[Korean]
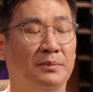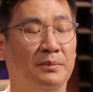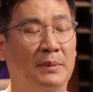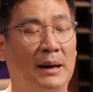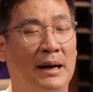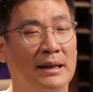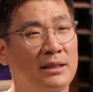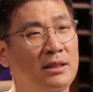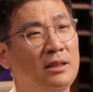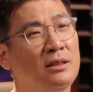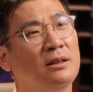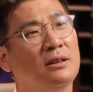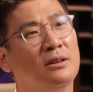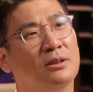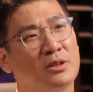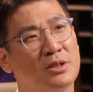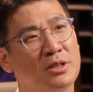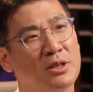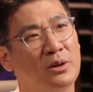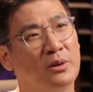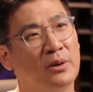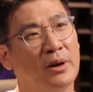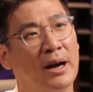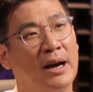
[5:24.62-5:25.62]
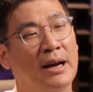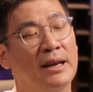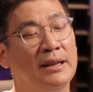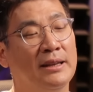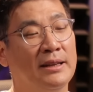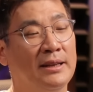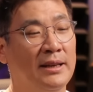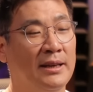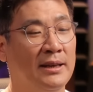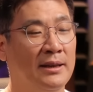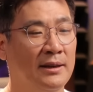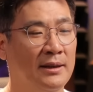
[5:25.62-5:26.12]
많이들 그러실 거예요.
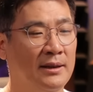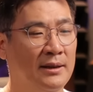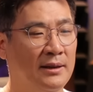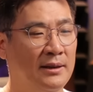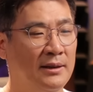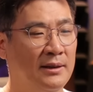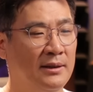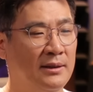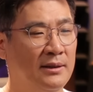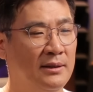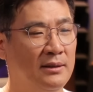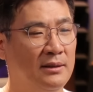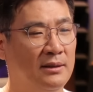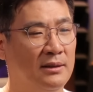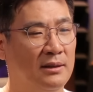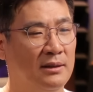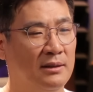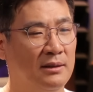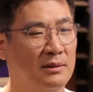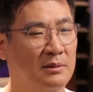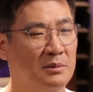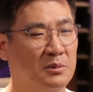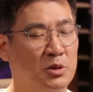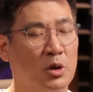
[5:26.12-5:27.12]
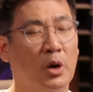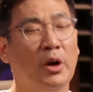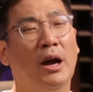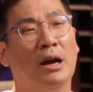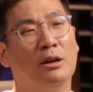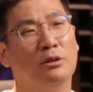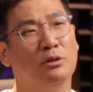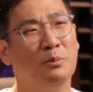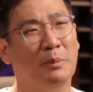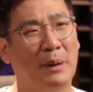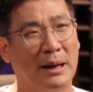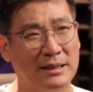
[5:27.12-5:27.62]
아이들이 어, 저희
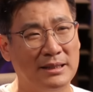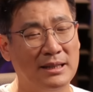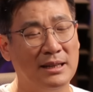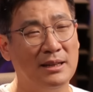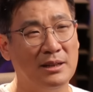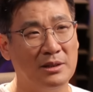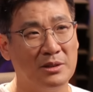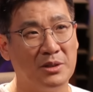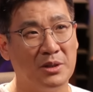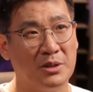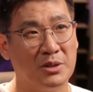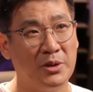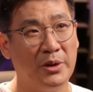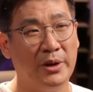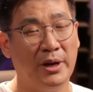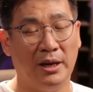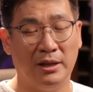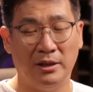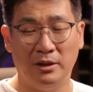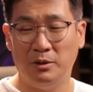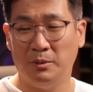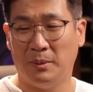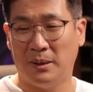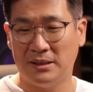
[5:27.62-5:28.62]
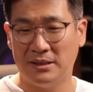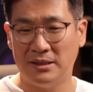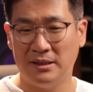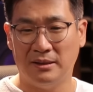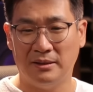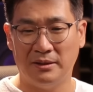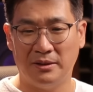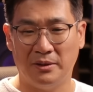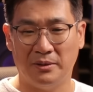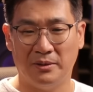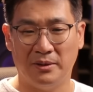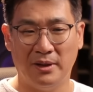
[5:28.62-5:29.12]
아주 마찬가지였어요. 저희 아이도
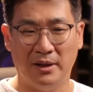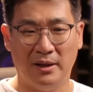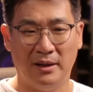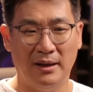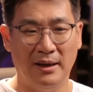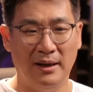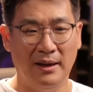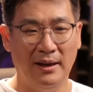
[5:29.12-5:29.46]
마찬가지였는데